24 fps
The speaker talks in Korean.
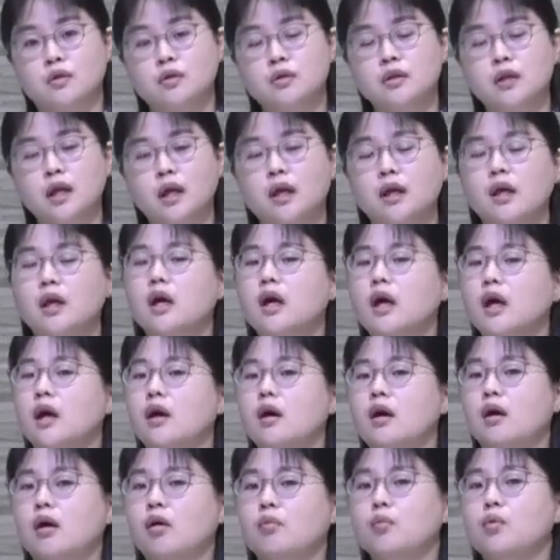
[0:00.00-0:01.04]
근데
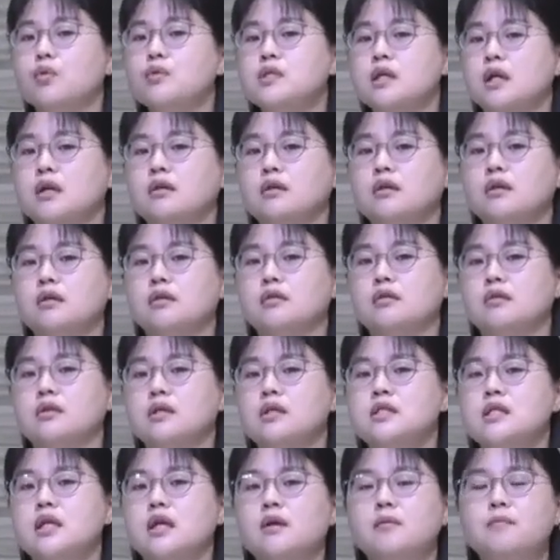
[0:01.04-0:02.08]
어, 모세는
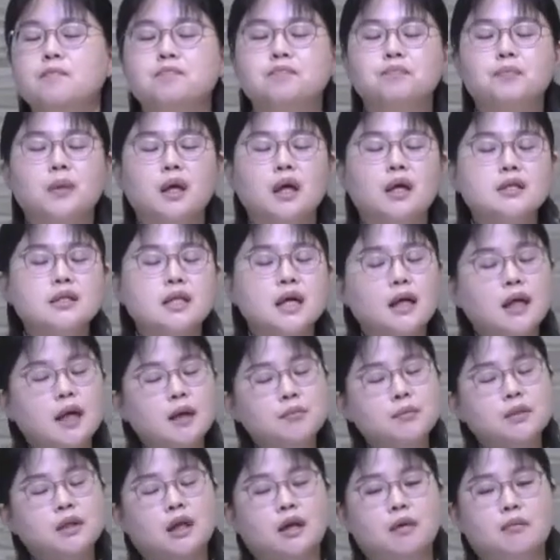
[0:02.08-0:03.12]
이제
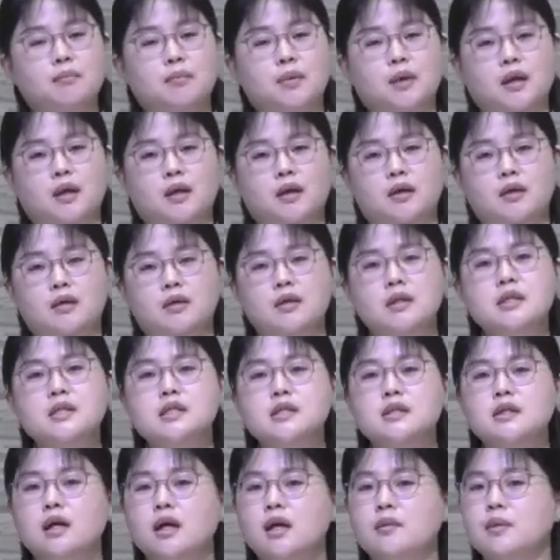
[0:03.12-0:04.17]
사람들 앞에
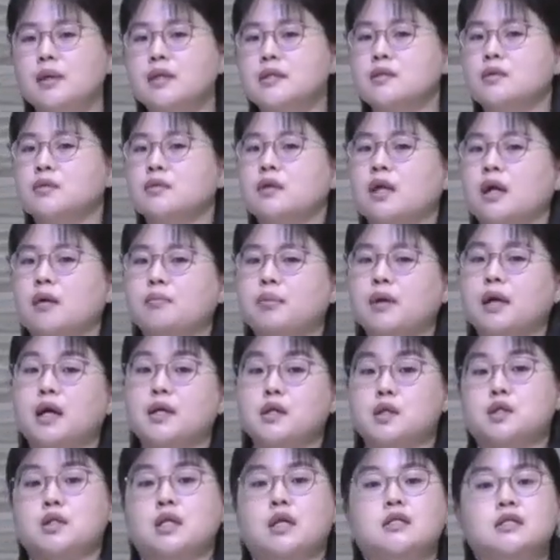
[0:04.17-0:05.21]
이스라엘 백성들 앞에
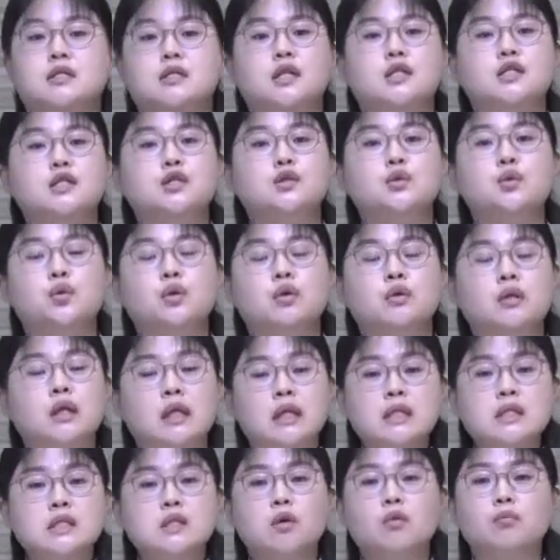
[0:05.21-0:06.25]
가서 자신의 지도력을
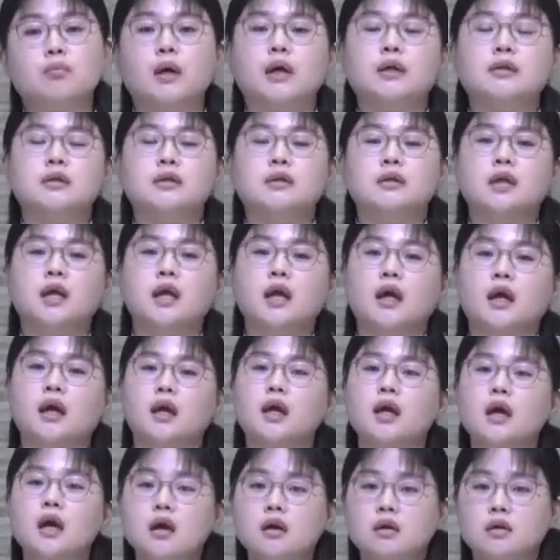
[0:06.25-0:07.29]
인정받을 때
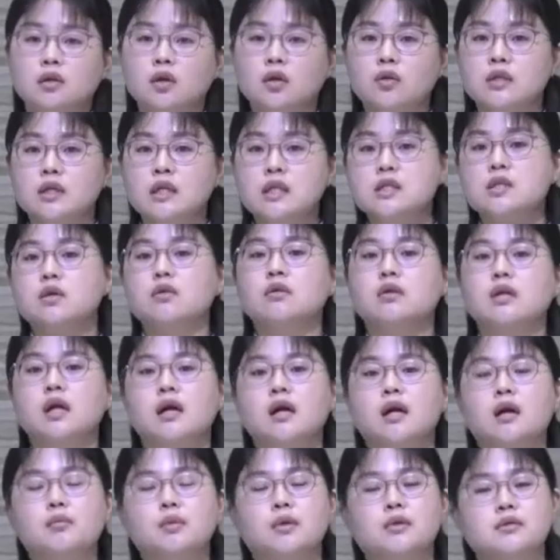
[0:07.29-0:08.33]
그런 이적을
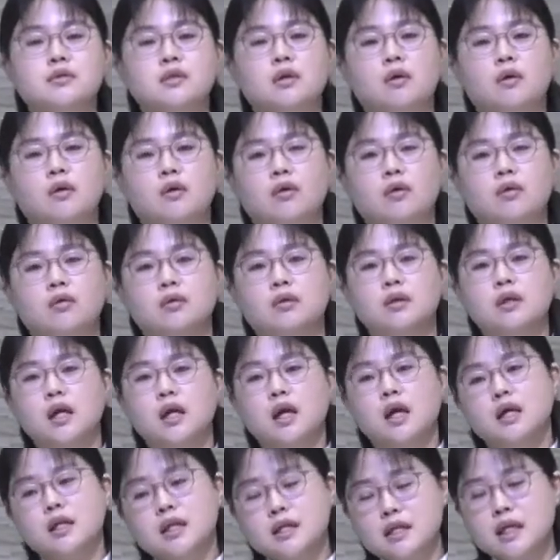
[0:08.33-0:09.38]
행하면서
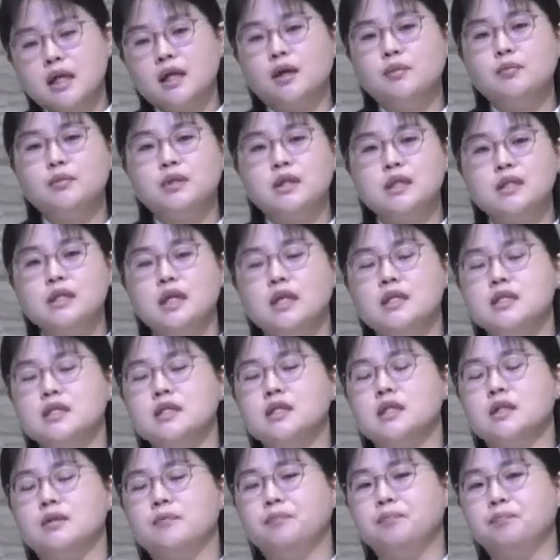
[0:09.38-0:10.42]
이 사람들이
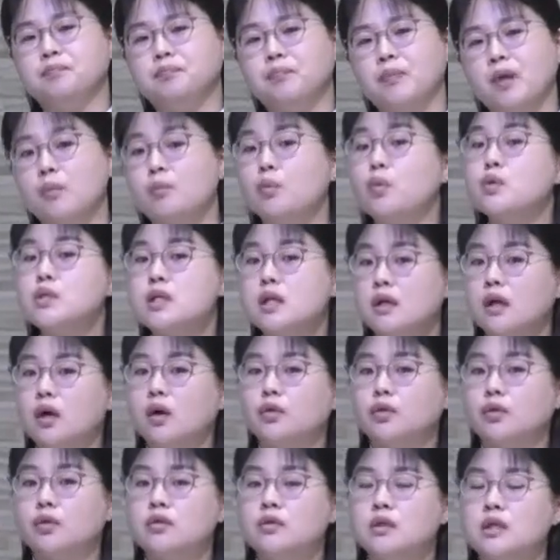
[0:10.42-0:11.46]
사실 모세가
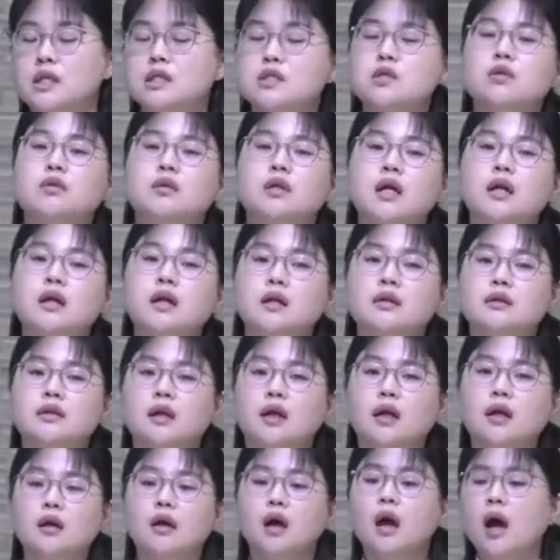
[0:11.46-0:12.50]
어떤 기적을 행할
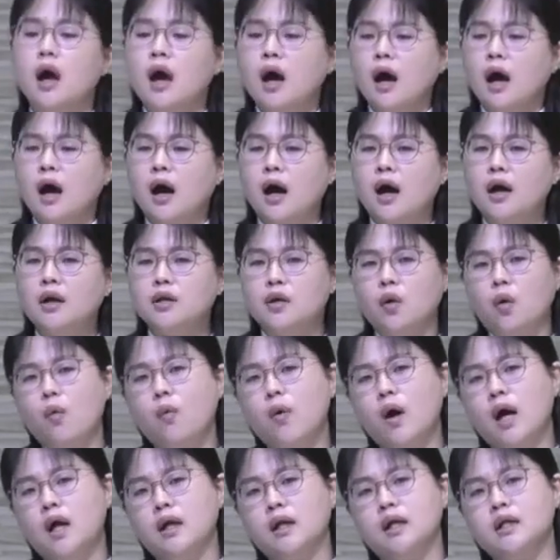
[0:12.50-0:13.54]
때, 아,
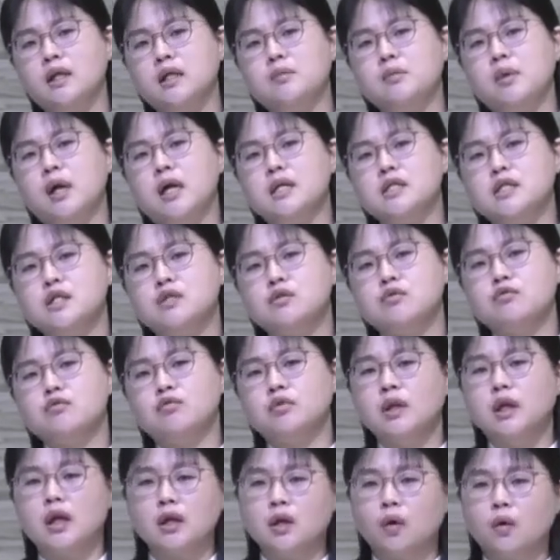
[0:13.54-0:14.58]
여호와 하나님이
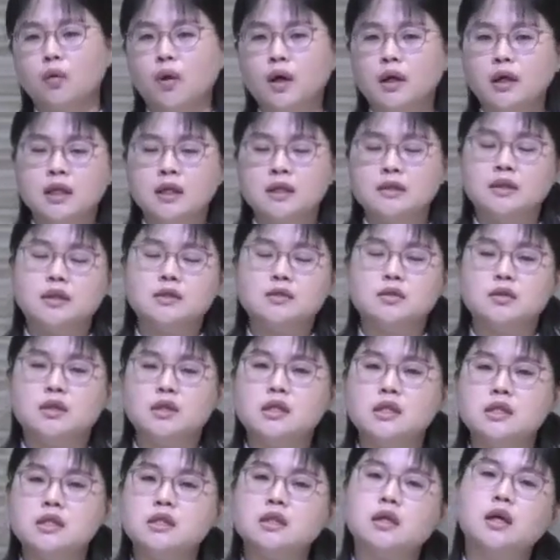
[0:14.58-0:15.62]
하시는구나, 여호와 하나님께서 이
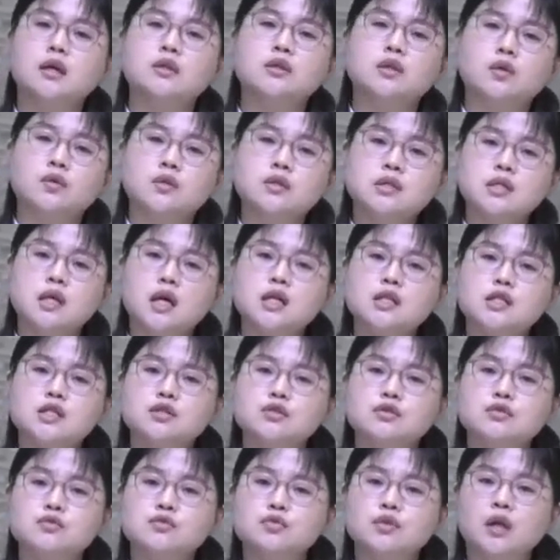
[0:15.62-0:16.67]
시간
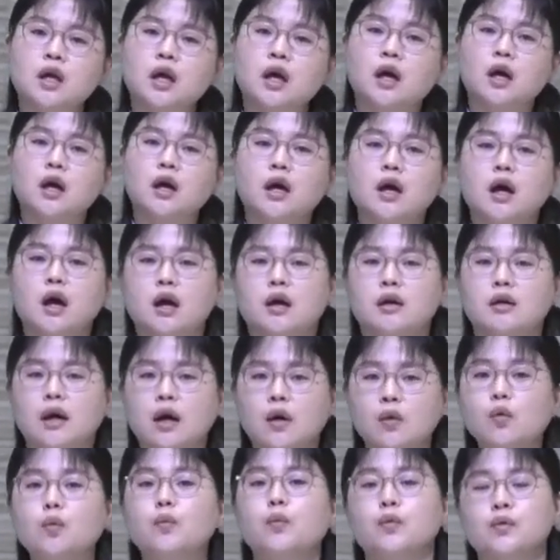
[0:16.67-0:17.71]
역사하시는구나,
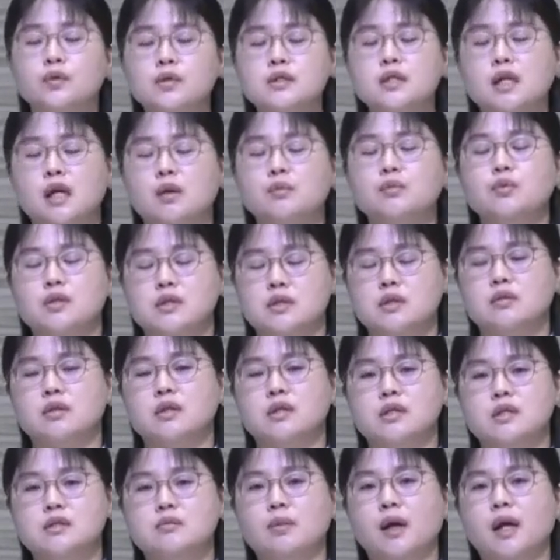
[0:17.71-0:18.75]
라고 보는 사람도
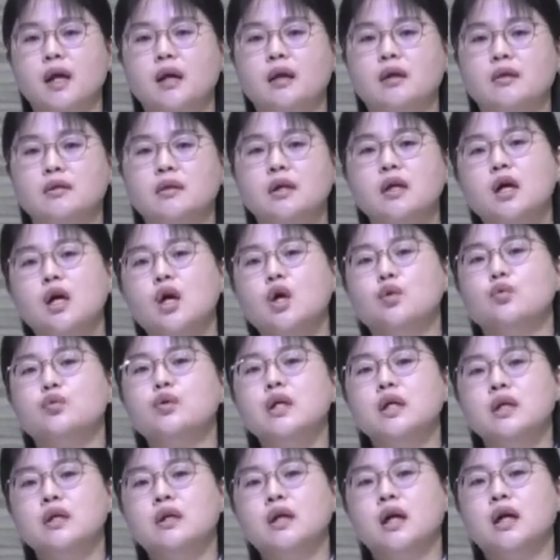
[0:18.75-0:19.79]
있었겠지만,
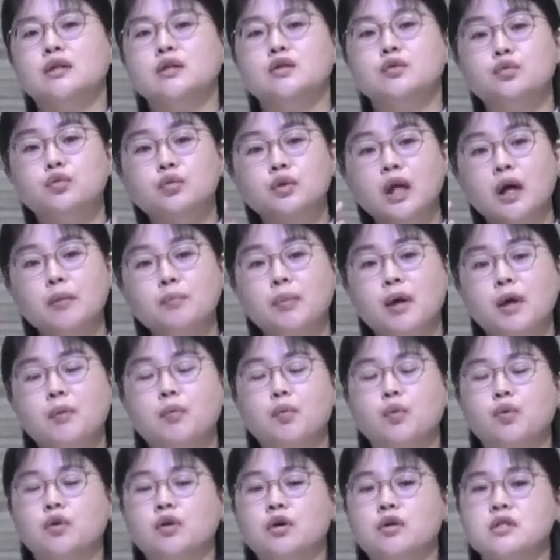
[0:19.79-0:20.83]
우리 인간은 눈앞에
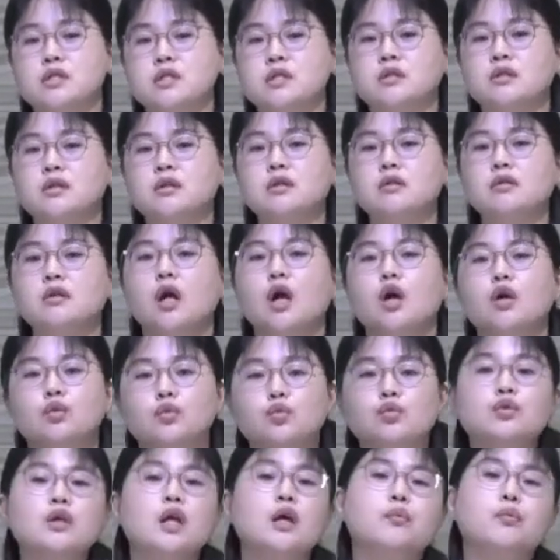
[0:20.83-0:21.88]
보여지는,
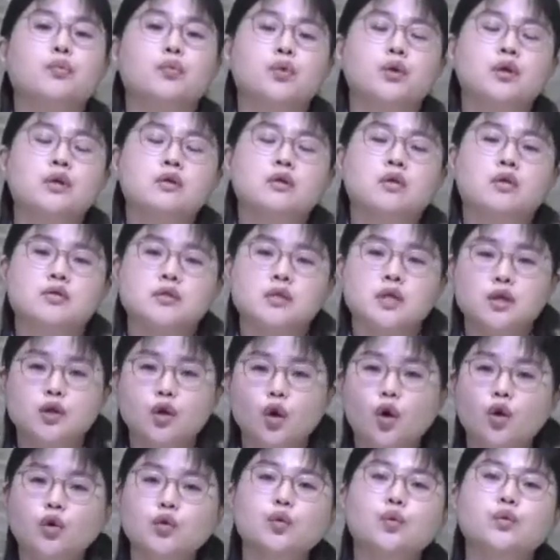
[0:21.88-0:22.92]
눈에 보이는 것에
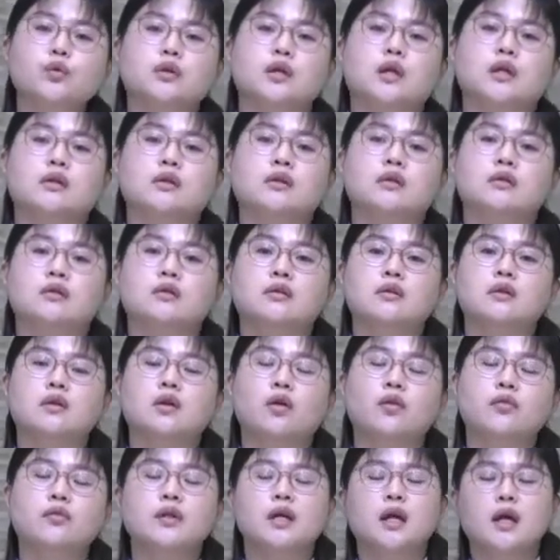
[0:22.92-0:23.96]
현혹되는
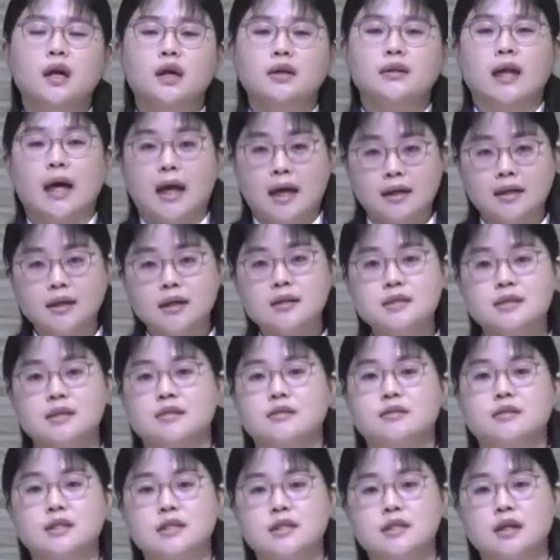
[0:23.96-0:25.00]
그런 나약한
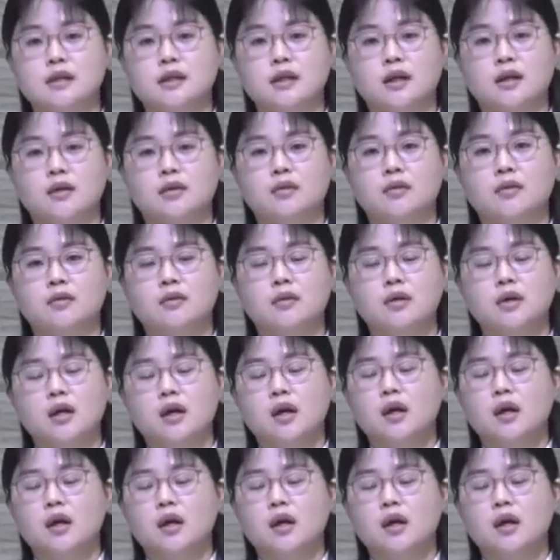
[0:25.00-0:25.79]
자들이잖아요.